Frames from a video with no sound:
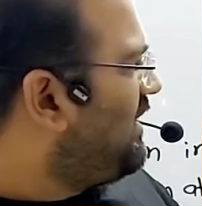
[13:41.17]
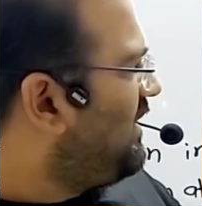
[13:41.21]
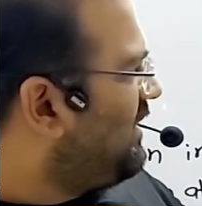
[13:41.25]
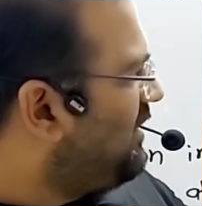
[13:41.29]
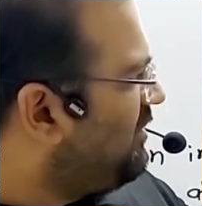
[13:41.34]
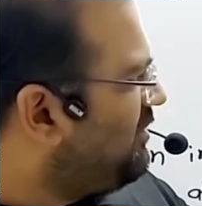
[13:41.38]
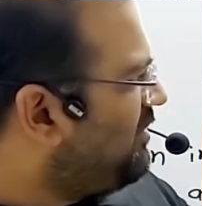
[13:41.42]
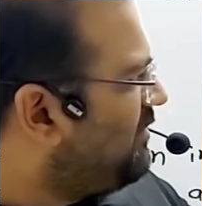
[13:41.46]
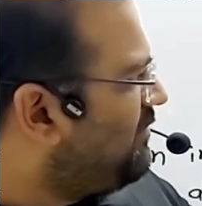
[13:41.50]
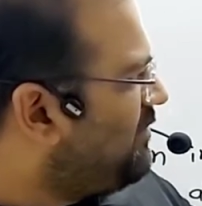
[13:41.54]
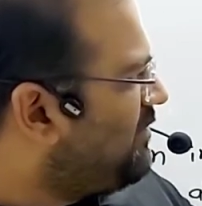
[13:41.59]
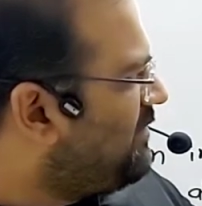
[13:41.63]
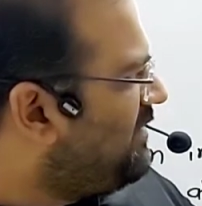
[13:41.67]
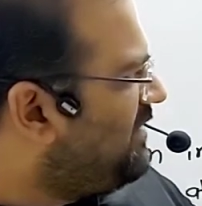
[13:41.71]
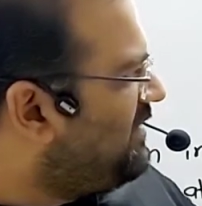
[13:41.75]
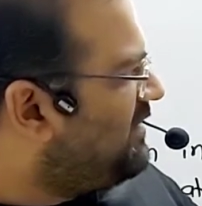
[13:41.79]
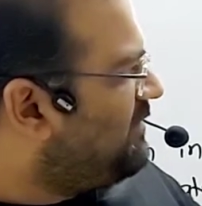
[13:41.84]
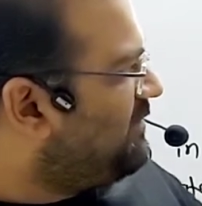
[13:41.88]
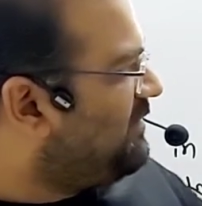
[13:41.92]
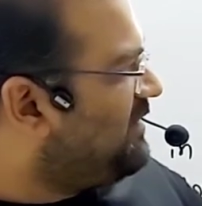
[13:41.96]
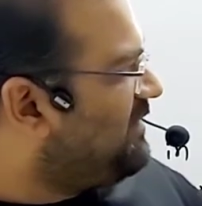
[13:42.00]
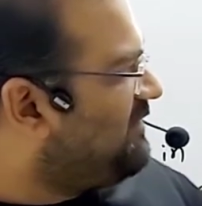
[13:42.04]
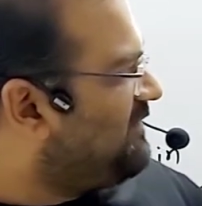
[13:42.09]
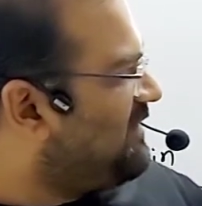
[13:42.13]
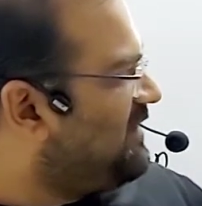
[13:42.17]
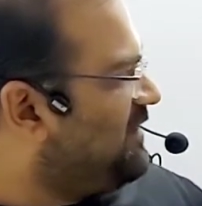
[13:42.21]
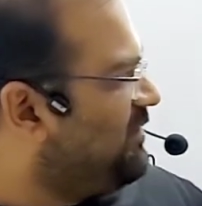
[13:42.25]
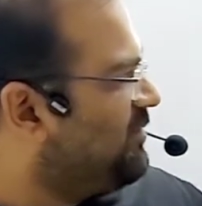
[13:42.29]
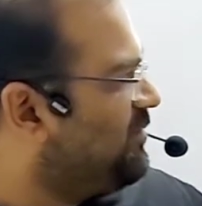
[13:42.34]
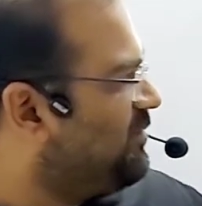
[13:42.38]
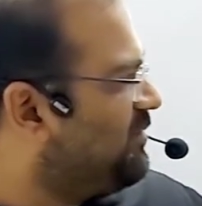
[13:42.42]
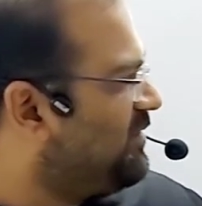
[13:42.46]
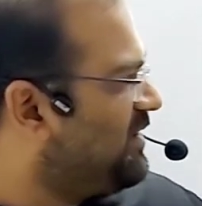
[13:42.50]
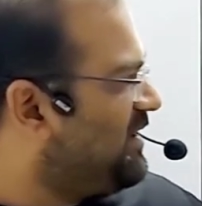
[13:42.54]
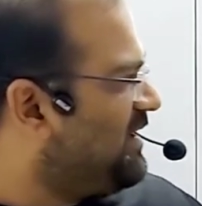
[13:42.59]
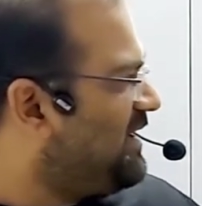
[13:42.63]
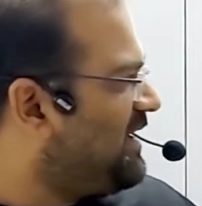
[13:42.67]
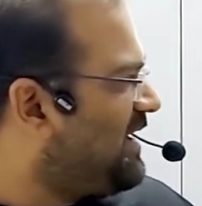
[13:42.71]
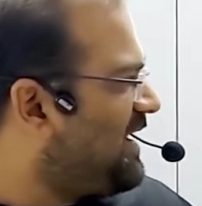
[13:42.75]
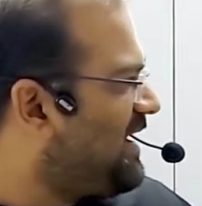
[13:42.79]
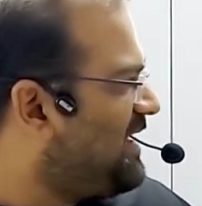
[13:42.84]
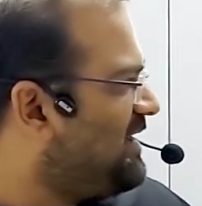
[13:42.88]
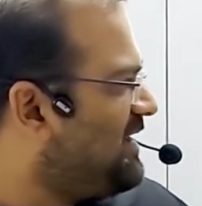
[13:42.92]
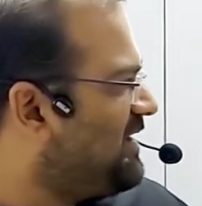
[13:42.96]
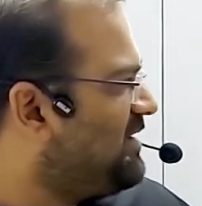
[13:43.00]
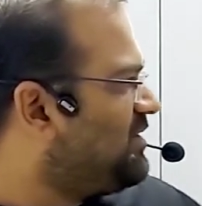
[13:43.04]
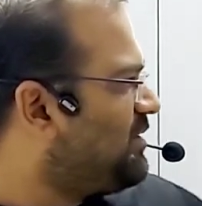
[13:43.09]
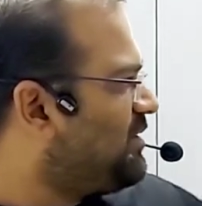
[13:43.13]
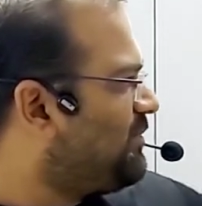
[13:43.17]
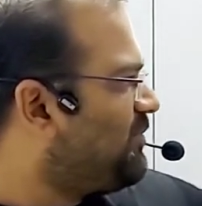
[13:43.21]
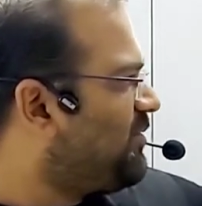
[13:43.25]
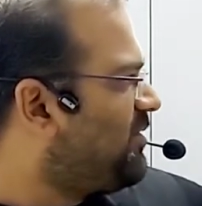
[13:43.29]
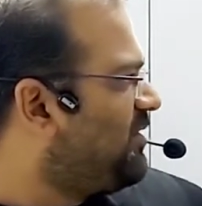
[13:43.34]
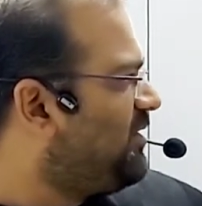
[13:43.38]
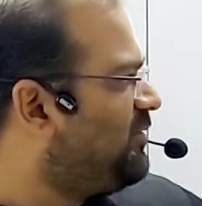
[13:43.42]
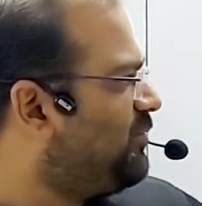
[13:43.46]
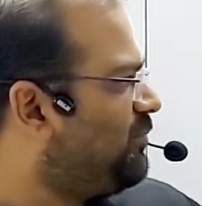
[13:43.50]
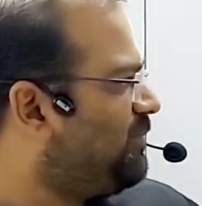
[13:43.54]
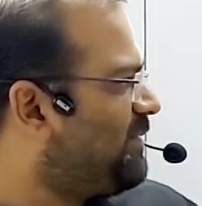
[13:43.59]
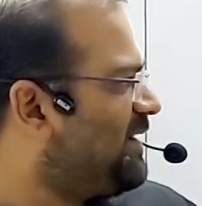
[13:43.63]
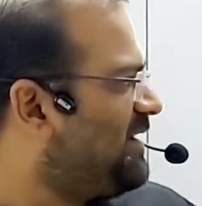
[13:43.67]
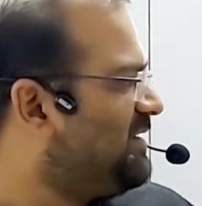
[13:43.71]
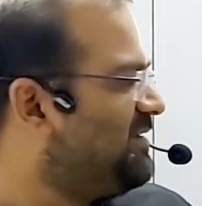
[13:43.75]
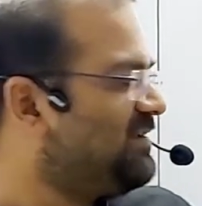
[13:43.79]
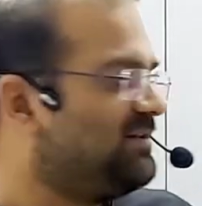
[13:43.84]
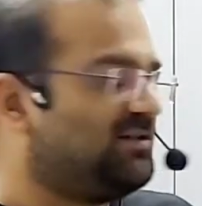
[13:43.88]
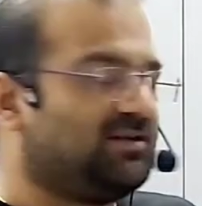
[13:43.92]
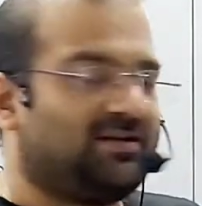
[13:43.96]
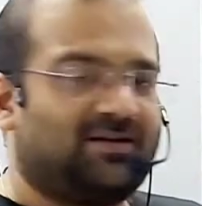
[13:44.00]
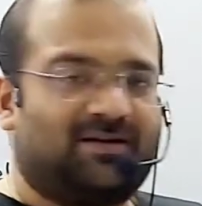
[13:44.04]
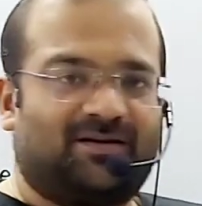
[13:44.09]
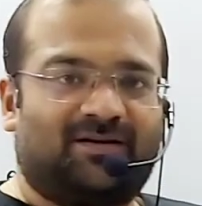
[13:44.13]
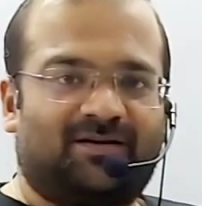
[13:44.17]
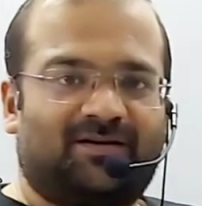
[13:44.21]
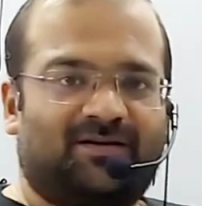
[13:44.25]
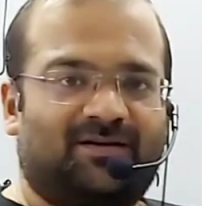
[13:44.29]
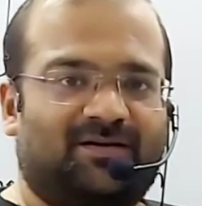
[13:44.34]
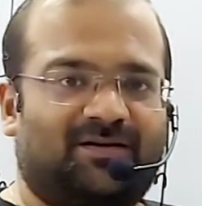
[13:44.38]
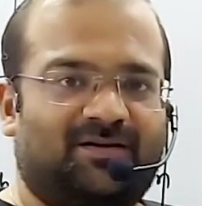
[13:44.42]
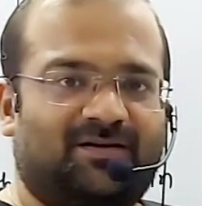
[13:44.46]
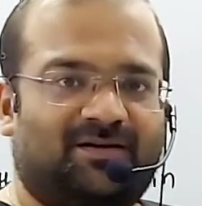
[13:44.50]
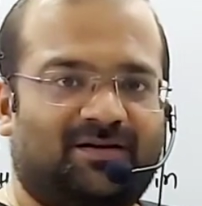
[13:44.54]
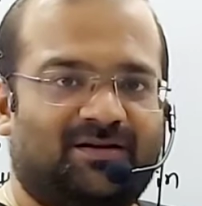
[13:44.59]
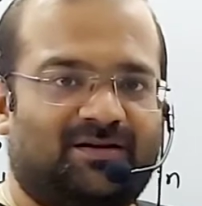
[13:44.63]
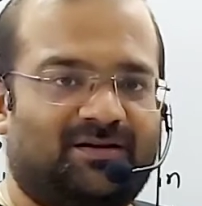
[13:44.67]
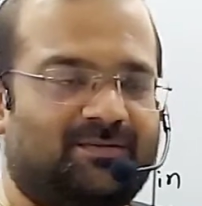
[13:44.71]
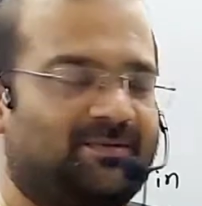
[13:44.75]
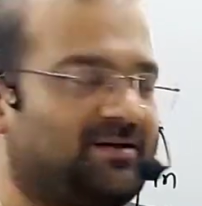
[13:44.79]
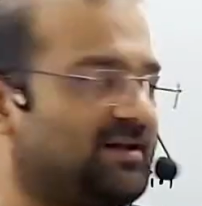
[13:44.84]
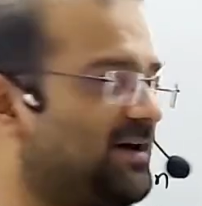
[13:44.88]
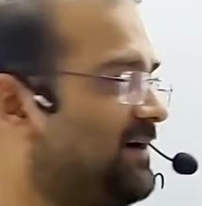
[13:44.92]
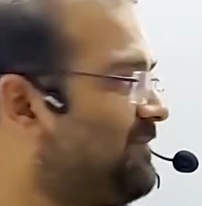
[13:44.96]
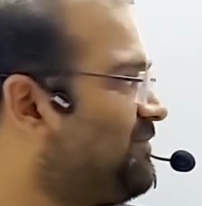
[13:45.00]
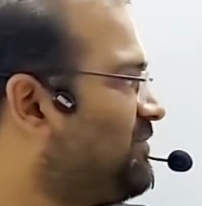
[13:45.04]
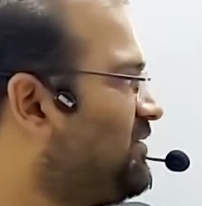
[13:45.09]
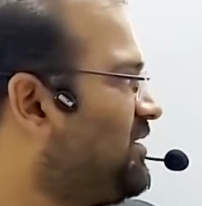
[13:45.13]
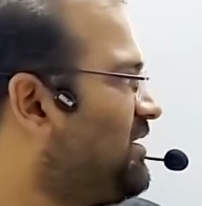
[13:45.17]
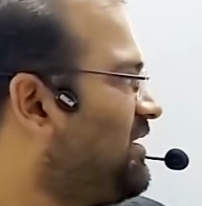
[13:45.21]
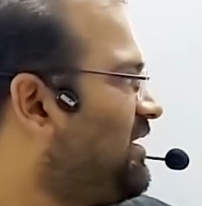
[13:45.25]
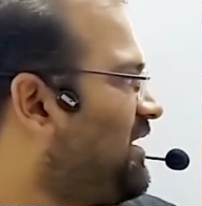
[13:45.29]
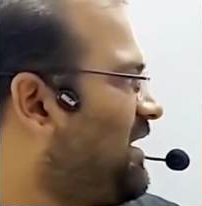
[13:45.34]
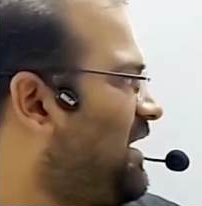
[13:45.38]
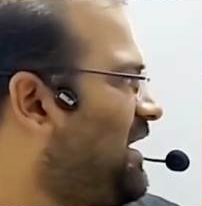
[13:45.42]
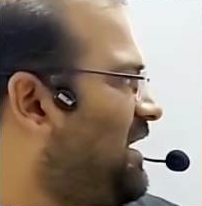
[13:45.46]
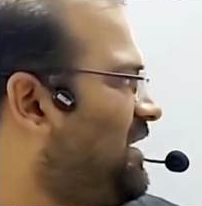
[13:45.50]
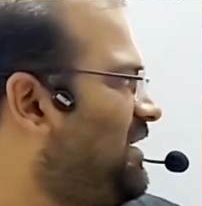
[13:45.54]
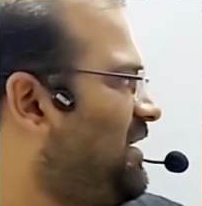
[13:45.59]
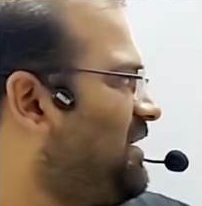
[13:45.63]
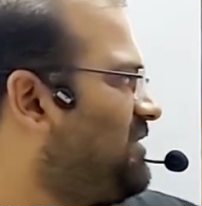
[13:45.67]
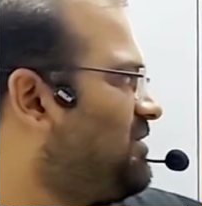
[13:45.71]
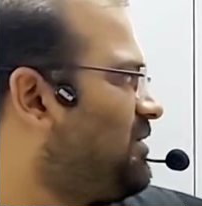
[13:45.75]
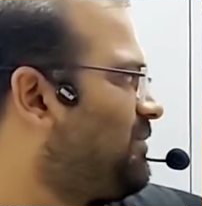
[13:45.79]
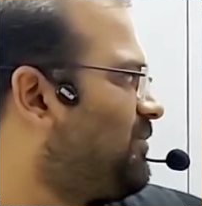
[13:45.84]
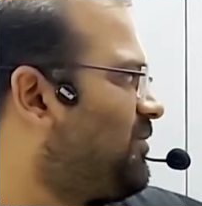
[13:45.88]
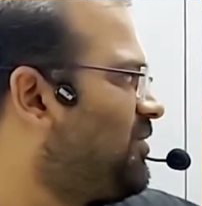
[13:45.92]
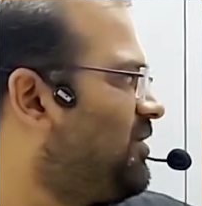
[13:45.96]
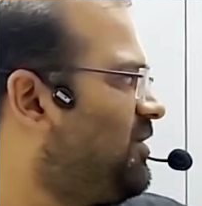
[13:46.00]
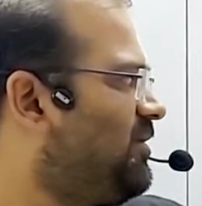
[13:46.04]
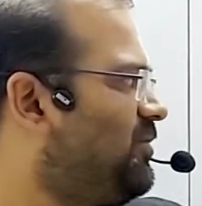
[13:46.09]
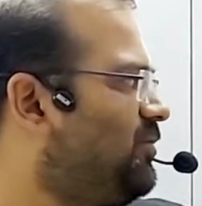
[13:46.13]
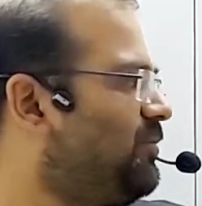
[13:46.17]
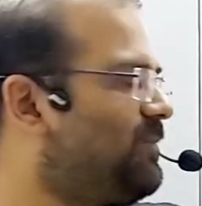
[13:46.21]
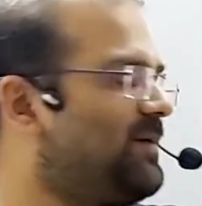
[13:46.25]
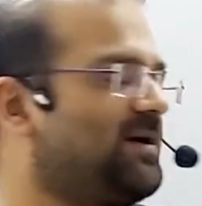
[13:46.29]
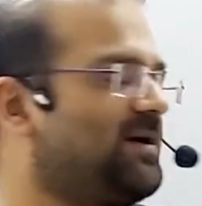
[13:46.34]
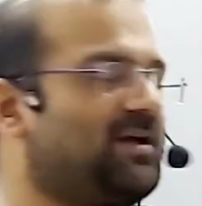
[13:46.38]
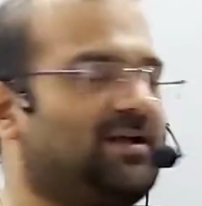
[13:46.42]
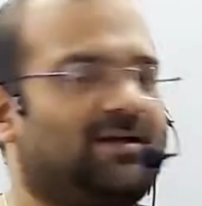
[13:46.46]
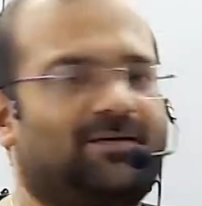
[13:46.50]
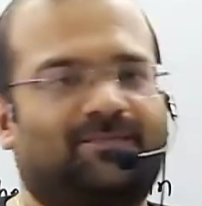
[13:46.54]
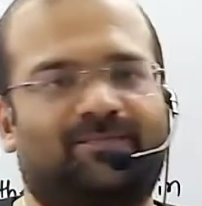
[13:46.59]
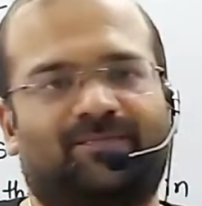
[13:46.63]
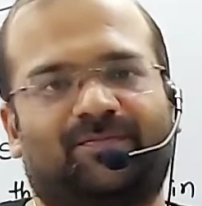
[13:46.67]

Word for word: एंगुलर मोमेंटम की वैल्यू होगी एन एच अपॉन टू पाई जितनी कितनी बेटा एन एच अपॉन टू पाई